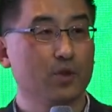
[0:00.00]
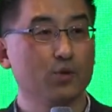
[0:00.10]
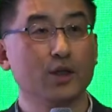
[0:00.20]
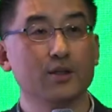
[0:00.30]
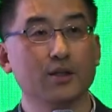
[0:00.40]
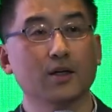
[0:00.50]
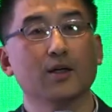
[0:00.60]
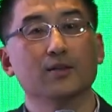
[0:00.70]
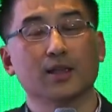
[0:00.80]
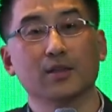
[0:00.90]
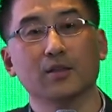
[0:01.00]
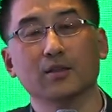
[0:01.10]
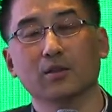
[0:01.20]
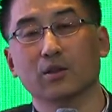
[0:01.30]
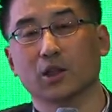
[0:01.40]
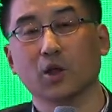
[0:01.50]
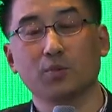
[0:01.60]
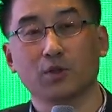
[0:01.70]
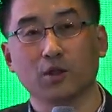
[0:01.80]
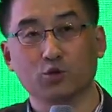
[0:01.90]
우리가 이제 사실은
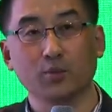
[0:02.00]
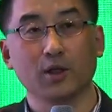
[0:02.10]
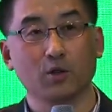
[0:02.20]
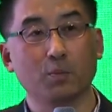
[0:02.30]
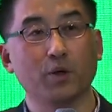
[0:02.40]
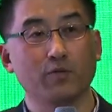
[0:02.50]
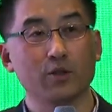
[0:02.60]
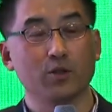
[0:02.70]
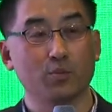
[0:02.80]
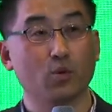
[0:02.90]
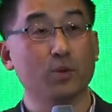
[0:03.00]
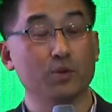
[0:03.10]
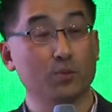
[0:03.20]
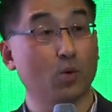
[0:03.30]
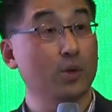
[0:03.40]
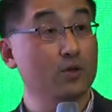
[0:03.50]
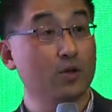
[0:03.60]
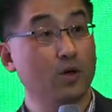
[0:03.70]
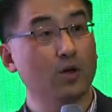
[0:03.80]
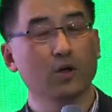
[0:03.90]
기업들의 수많은 커플 벤처 프로그램들을
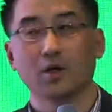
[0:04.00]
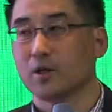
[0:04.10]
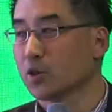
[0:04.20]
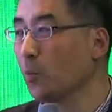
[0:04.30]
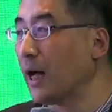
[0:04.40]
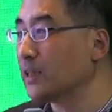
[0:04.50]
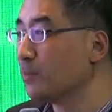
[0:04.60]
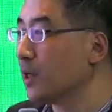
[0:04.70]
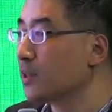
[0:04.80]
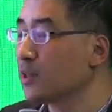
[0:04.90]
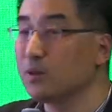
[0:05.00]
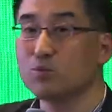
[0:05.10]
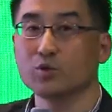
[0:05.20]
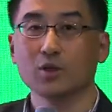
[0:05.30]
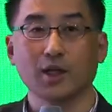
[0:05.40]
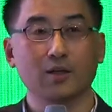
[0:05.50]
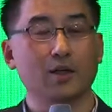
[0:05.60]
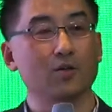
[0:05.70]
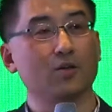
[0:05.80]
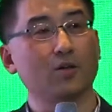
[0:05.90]
보면서 저 마지막 질문에
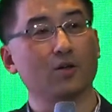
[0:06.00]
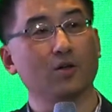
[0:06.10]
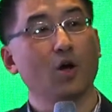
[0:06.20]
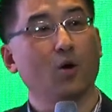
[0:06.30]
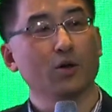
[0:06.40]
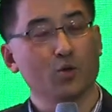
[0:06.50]
대해서 어,